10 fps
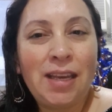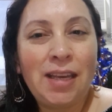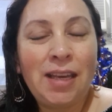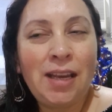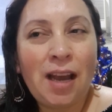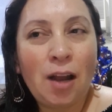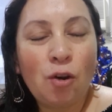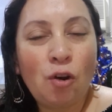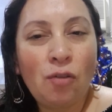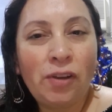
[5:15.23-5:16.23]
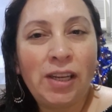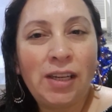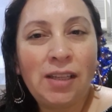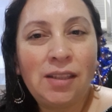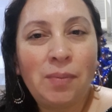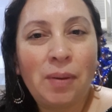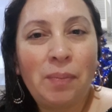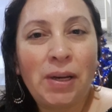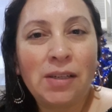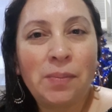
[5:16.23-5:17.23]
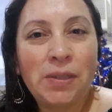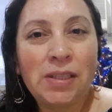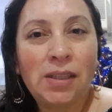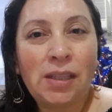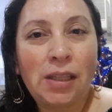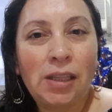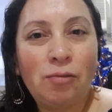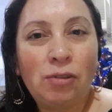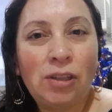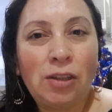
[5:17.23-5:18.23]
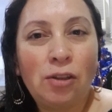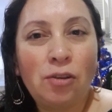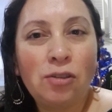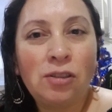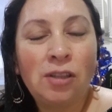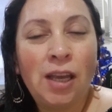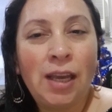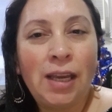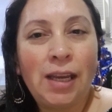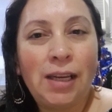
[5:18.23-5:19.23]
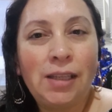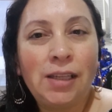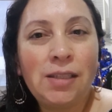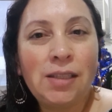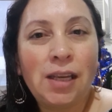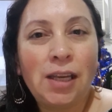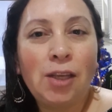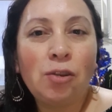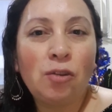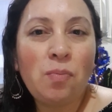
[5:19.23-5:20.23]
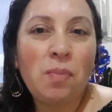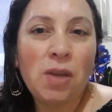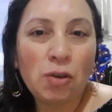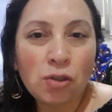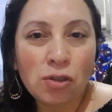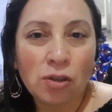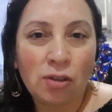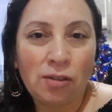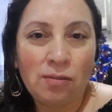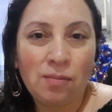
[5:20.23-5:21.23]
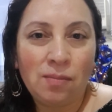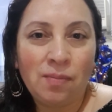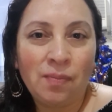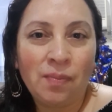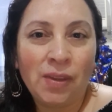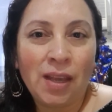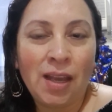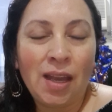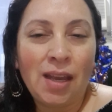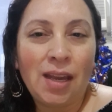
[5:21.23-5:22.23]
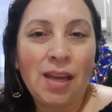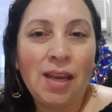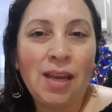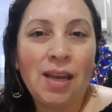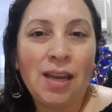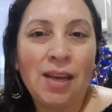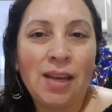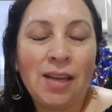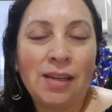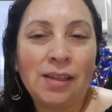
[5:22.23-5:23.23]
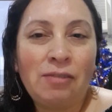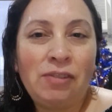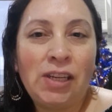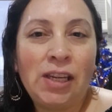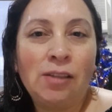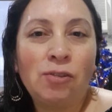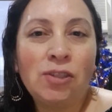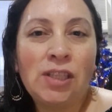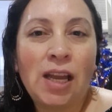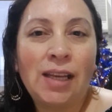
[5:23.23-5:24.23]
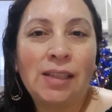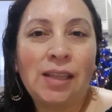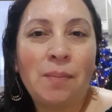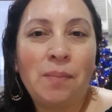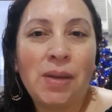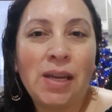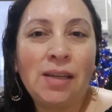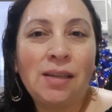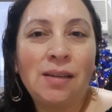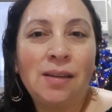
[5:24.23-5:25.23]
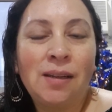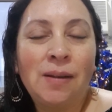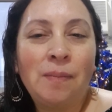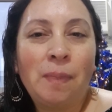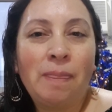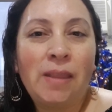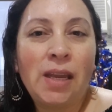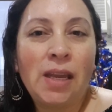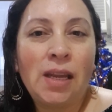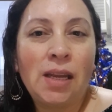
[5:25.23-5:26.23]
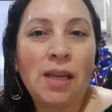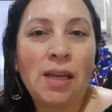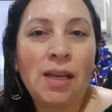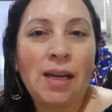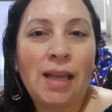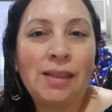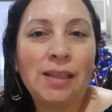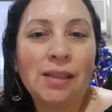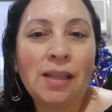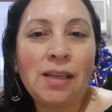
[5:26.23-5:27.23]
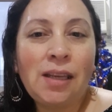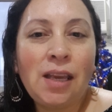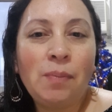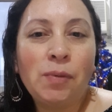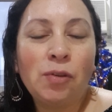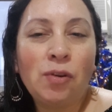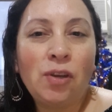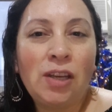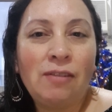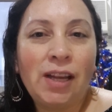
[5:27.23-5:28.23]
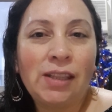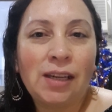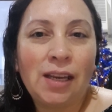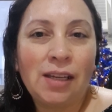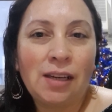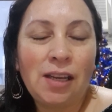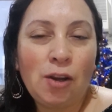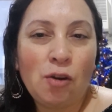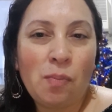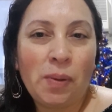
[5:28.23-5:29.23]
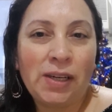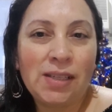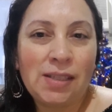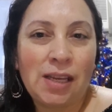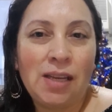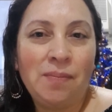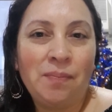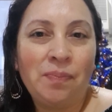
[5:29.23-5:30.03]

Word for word: y Jacob en este papel representativo de Dios, él dice, estos míos son, eh, refiriéndose a que también de la tierra de Egipto iba a traer hijos para sí,